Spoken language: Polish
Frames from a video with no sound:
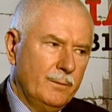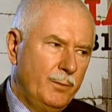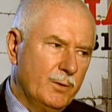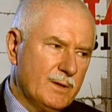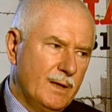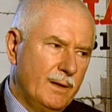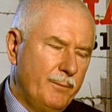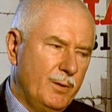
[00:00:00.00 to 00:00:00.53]

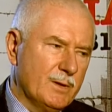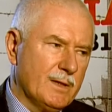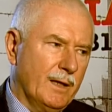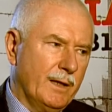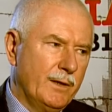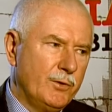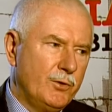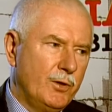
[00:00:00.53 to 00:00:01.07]
poza, poza
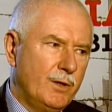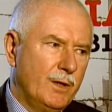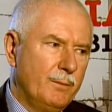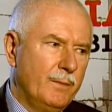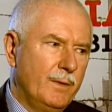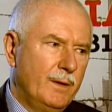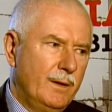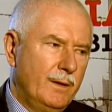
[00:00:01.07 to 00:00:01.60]
Kęcikiem,
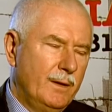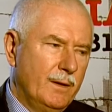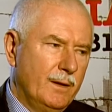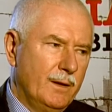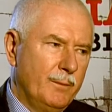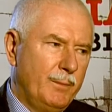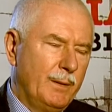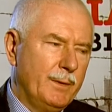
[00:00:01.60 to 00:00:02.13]

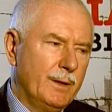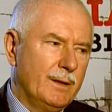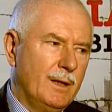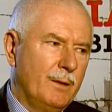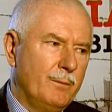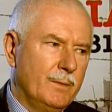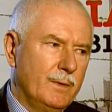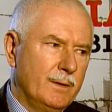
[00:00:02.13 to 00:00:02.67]

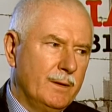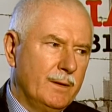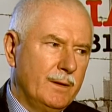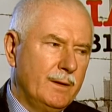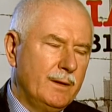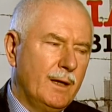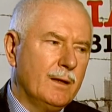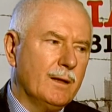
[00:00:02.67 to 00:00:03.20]
pamiętam
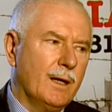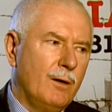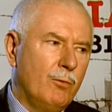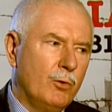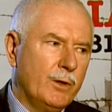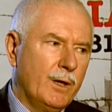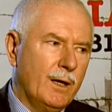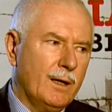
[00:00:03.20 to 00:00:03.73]
Janka
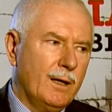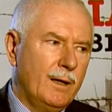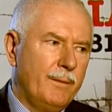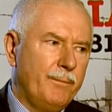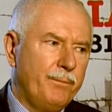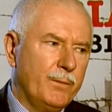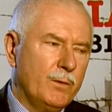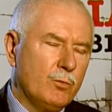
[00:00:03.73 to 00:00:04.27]

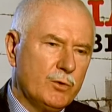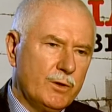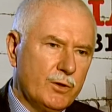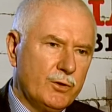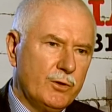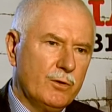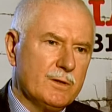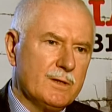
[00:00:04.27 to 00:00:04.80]
Łojaka, już nie
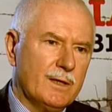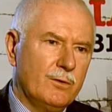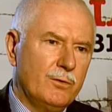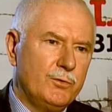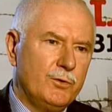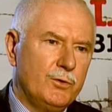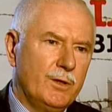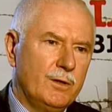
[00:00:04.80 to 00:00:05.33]
żyjącego
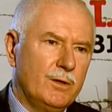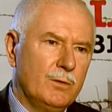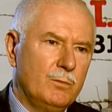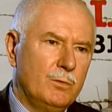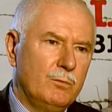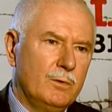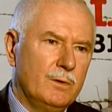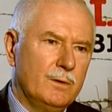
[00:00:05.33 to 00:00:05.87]
dzisiaj, to
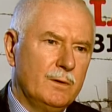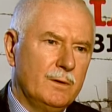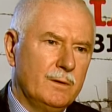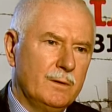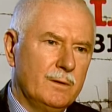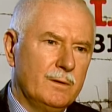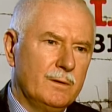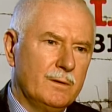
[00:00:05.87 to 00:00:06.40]
był
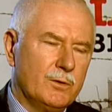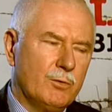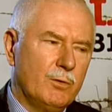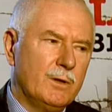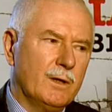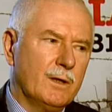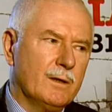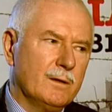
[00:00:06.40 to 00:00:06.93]

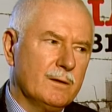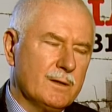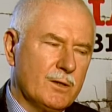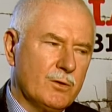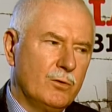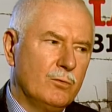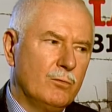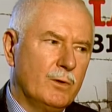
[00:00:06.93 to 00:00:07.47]
członek
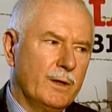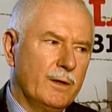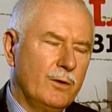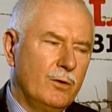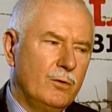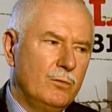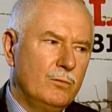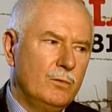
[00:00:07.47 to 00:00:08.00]
zarządu
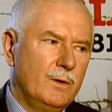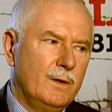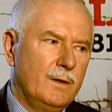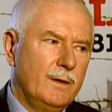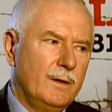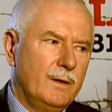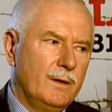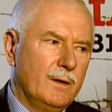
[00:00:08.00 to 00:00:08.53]
regionu,
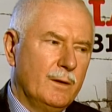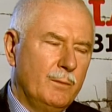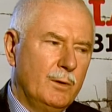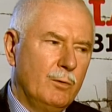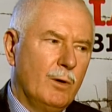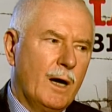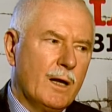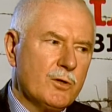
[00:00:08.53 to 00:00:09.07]

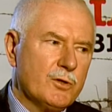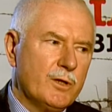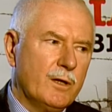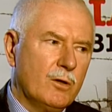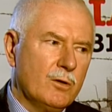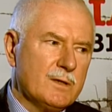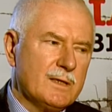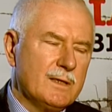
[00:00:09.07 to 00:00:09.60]
był Andrzej
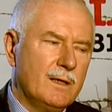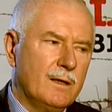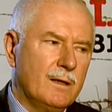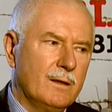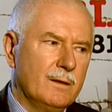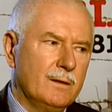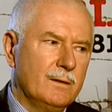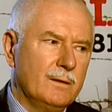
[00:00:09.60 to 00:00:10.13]
Rosner, e,
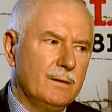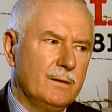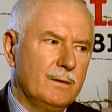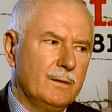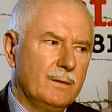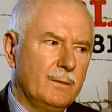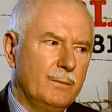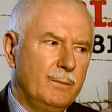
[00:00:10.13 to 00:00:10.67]

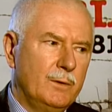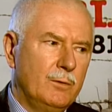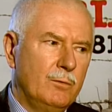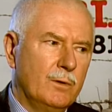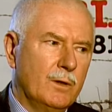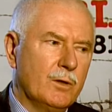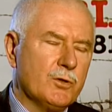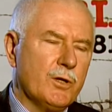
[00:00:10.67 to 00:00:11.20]
był
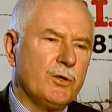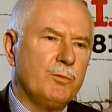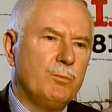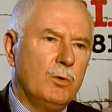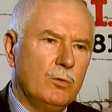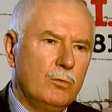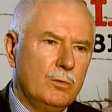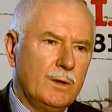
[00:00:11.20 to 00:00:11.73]
Grześ
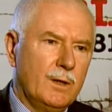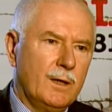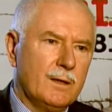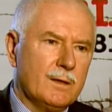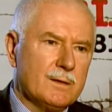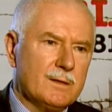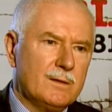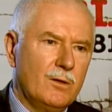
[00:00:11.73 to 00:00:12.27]

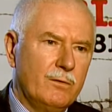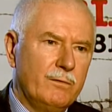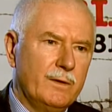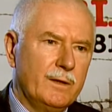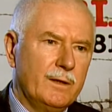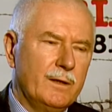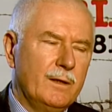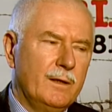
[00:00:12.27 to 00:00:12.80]
Boguta z Nowej,